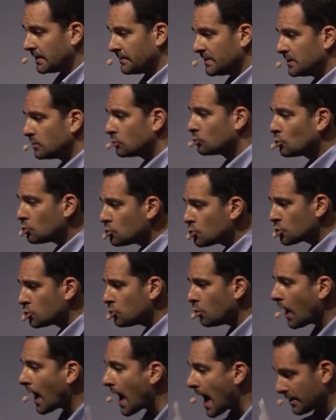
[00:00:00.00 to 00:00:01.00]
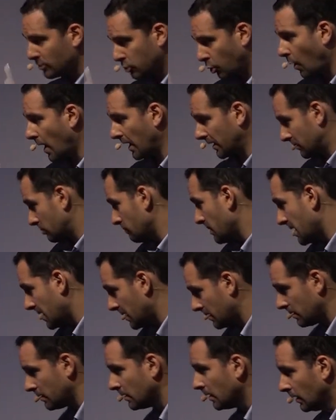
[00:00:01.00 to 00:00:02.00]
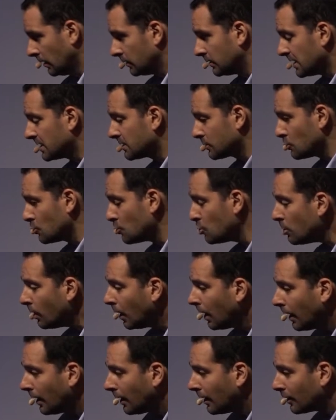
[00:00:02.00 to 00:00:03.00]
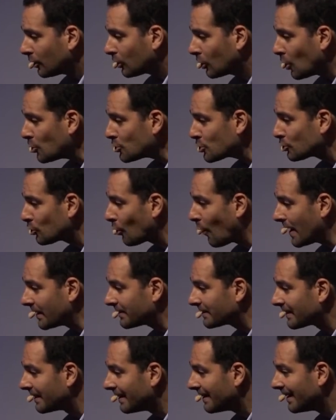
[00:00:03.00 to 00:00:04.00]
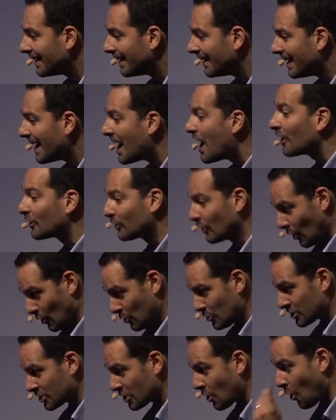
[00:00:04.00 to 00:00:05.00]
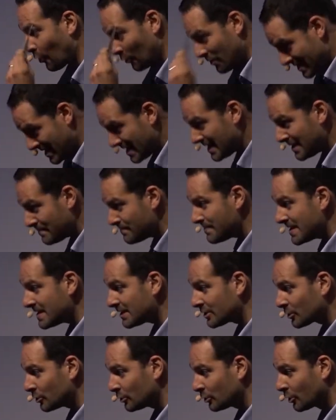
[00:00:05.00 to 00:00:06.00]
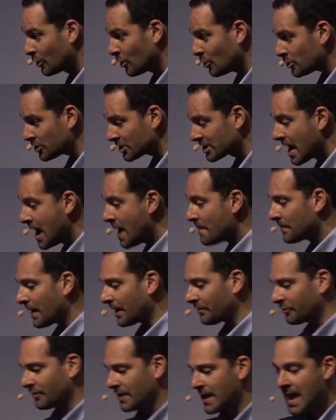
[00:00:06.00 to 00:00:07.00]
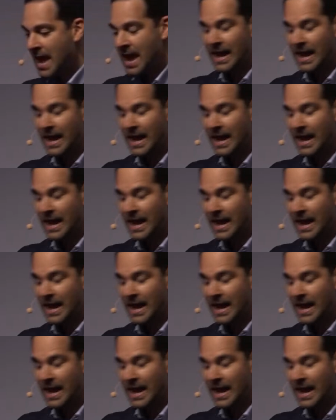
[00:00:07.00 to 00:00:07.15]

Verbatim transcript: éliminent toujours à droite, mais dites-nous, gauche ou droite gauche, on élimine ceux de gauche, parfait,